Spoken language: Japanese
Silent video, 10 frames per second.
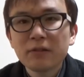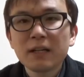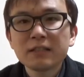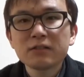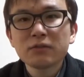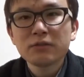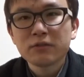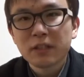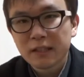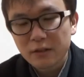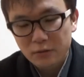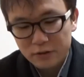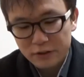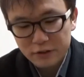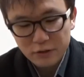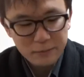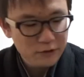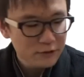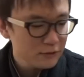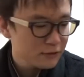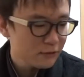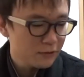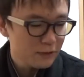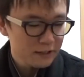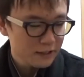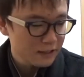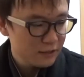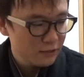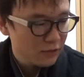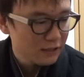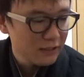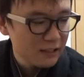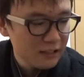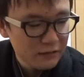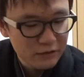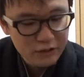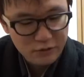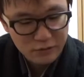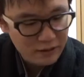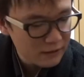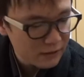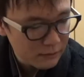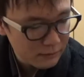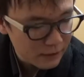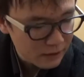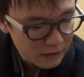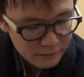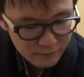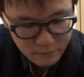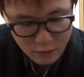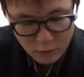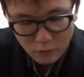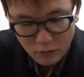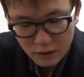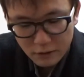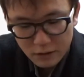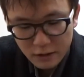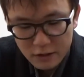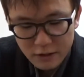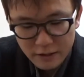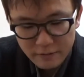味というよりは結構スイートレモンソースの味が強かったなっていう印象なんですけどね今回は果たし